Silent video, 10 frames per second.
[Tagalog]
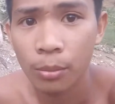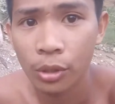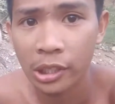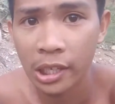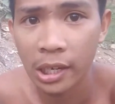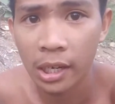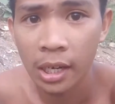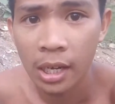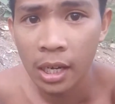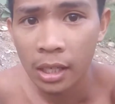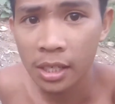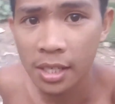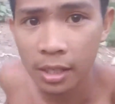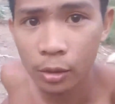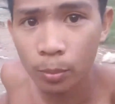kamote lang.
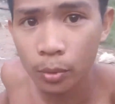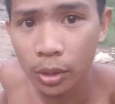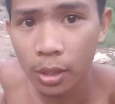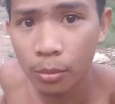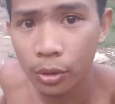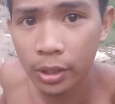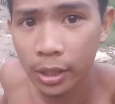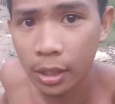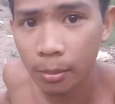Kasi ito pong kamote